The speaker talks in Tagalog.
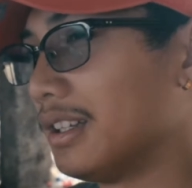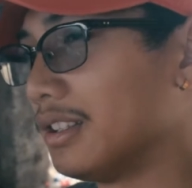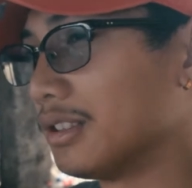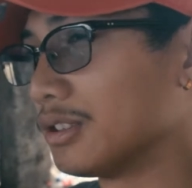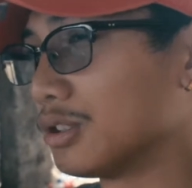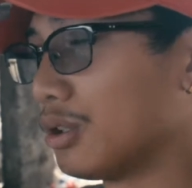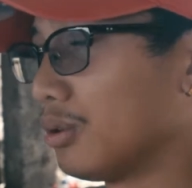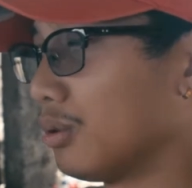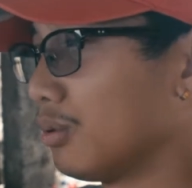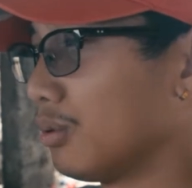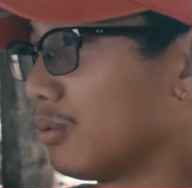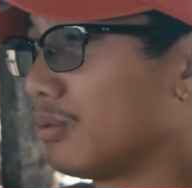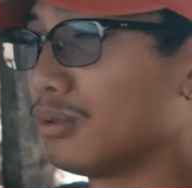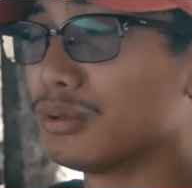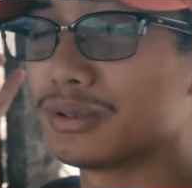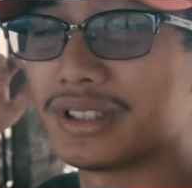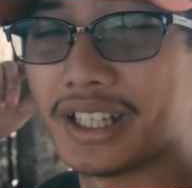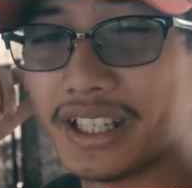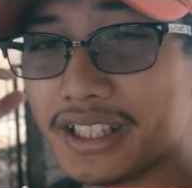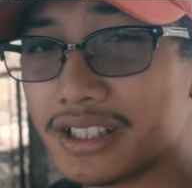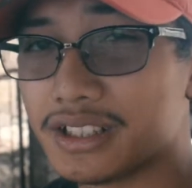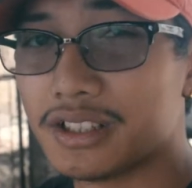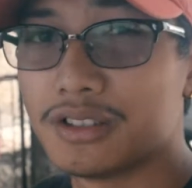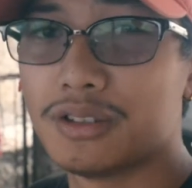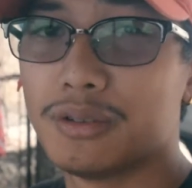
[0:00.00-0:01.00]
So, kung
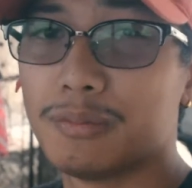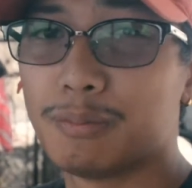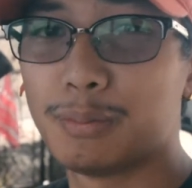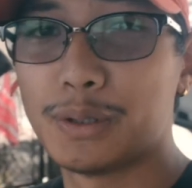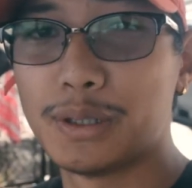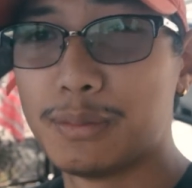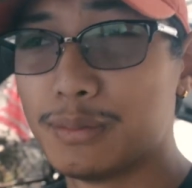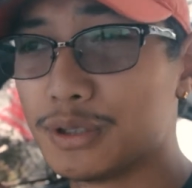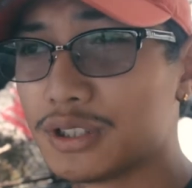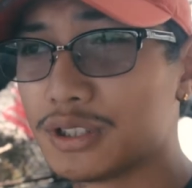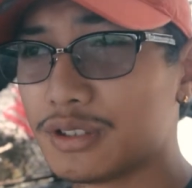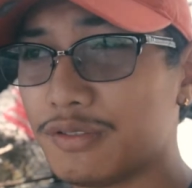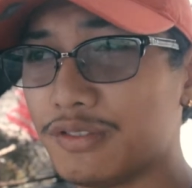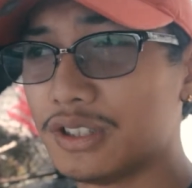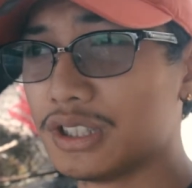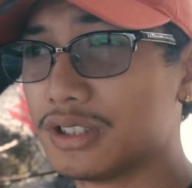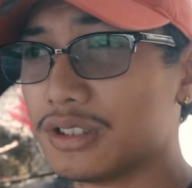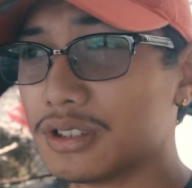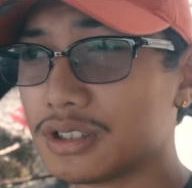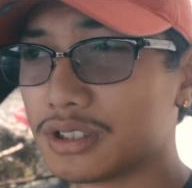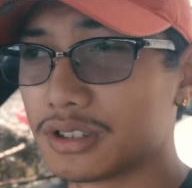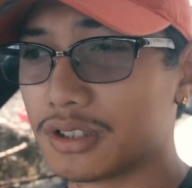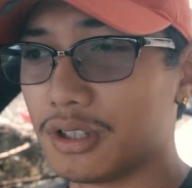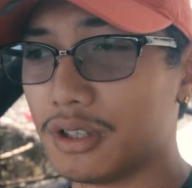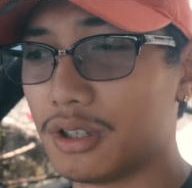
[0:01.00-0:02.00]
nakita niyo yung previous
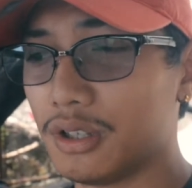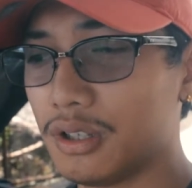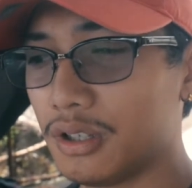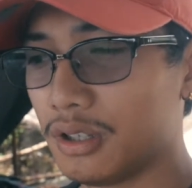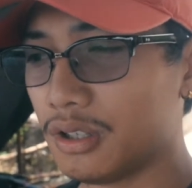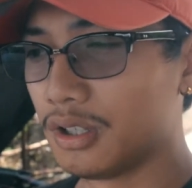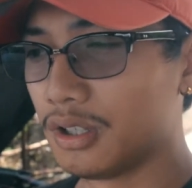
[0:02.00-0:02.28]
videos ko,